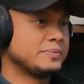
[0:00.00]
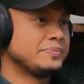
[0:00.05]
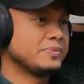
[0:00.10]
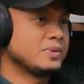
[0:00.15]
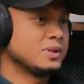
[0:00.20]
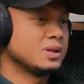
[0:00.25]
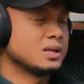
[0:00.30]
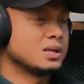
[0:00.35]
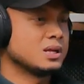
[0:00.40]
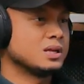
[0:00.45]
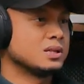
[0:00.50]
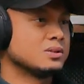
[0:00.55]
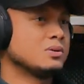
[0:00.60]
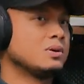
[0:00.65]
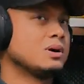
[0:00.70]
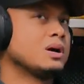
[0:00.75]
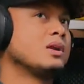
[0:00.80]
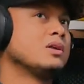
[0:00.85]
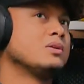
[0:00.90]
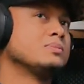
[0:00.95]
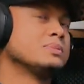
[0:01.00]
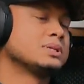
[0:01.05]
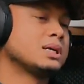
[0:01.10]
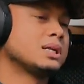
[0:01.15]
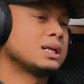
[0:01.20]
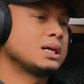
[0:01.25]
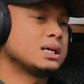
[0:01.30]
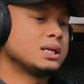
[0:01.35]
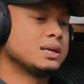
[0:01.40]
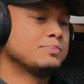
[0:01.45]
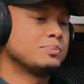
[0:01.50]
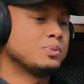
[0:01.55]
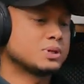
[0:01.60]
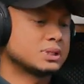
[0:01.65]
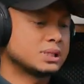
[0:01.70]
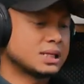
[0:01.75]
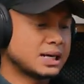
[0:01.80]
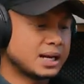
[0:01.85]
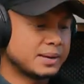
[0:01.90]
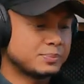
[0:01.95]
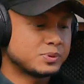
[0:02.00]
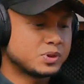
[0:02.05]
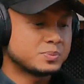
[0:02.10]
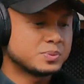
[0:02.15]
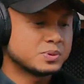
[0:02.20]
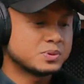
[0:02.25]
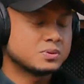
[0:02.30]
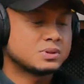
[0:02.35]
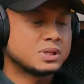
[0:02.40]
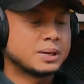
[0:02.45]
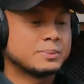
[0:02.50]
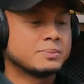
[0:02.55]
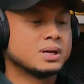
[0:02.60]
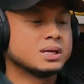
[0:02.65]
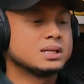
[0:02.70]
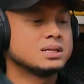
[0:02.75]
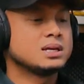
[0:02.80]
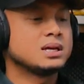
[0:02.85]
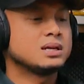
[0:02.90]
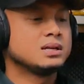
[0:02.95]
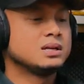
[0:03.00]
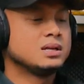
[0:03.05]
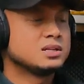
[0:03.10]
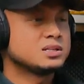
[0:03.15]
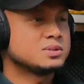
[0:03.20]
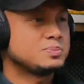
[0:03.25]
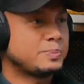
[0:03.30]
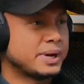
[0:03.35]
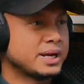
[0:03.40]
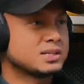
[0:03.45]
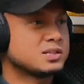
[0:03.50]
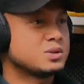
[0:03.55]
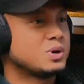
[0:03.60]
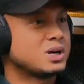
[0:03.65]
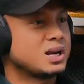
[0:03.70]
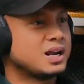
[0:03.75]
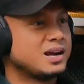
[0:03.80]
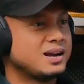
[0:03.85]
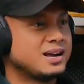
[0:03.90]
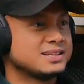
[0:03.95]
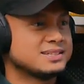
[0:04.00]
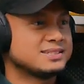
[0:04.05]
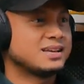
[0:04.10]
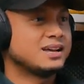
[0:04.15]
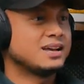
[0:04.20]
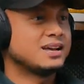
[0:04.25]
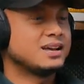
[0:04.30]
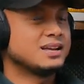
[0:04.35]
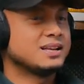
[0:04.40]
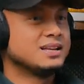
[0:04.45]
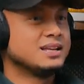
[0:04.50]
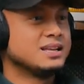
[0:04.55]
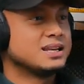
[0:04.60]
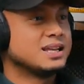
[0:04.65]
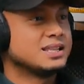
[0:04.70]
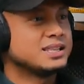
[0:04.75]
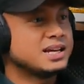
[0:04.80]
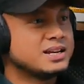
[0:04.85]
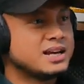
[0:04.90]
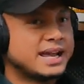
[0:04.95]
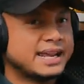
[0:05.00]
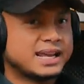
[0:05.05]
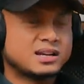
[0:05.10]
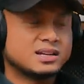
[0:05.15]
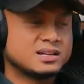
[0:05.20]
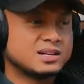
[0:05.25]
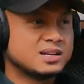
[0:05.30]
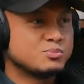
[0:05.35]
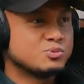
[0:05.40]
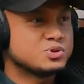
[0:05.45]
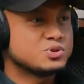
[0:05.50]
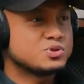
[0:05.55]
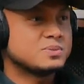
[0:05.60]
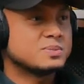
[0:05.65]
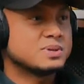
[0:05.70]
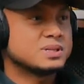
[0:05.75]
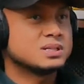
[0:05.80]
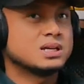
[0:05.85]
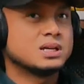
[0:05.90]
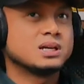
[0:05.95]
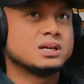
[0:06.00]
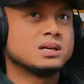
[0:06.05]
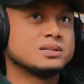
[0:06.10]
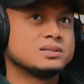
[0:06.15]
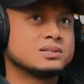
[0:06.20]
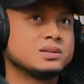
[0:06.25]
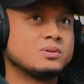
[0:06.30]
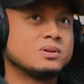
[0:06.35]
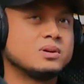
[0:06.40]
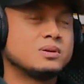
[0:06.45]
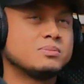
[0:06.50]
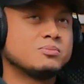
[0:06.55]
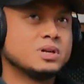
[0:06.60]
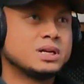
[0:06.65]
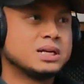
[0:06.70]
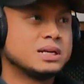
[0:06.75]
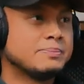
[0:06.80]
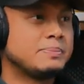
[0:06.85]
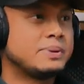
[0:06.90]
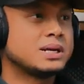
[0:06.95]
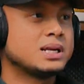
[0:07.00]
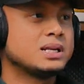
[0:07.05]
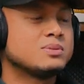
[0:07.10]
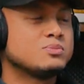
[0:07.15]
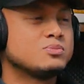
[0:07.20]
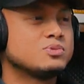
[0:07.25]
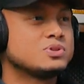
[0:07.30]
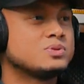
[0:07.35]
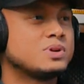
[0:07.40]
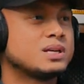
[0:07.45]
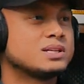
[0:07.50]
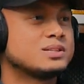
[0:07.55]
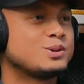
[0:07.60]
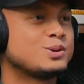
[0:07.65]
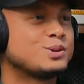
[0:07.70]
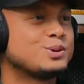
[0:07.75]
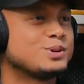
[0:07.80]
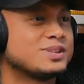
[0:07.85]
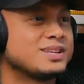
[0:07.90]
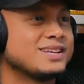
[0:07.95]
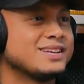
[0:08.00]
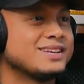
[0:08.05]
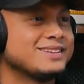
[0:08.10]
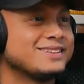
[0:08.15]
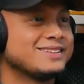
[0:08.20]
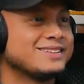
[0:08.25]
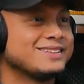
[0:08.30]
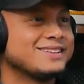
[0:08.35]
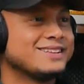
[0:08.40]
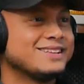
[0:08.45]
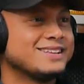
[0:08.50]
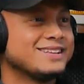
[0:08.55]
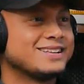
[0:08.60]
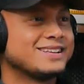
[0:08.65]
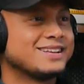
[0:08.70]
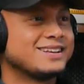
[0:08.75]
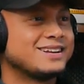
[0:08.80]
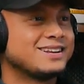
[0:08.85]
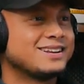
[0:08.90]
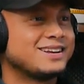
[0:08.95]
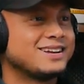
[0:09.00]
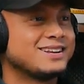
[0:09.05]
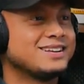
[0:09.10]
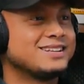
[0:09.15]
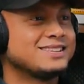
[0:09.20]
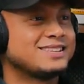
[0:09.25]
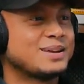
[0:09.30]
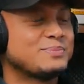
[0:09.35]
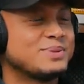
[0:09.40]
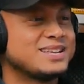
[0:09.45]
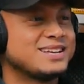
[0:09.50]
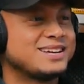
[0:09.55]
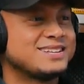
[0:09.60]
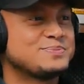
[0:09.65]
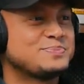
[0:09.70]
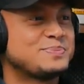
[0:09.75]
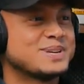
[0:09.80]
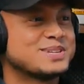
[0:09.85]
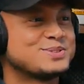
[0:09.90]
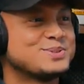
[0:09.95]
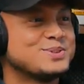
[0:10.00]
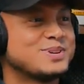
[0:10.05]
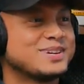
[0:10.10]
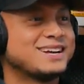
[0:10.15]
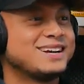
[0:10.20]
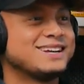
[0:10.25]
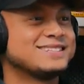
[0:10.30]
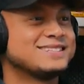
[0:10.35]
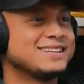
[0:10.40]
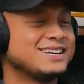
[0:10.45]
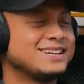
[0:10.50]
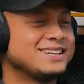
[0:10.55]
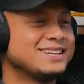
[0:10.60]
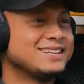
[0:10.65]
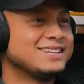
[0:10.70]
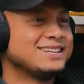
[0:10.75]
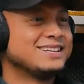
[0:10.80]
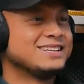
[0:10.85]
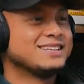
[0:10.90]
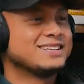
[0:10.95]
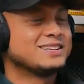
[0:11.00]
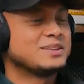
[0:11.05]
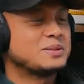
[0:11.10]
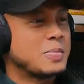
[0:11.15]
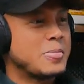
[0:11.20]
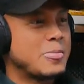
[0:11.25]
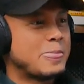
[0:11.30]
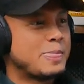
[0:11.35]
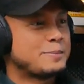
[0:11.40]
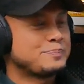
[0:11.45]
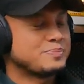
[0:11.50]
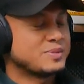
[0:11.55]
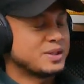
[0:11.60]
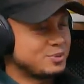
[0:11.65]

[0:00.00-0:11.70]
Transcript: Hmm. Gitu. Kalau misalkan importir laptop itu temanya space luar angkasa. Nanti ada icon nih muncul Mas uh, Insya Allah bulan depan itu muncul astronot. Okay. Karena temanya kan space luar angkasa. Yang importir laptop.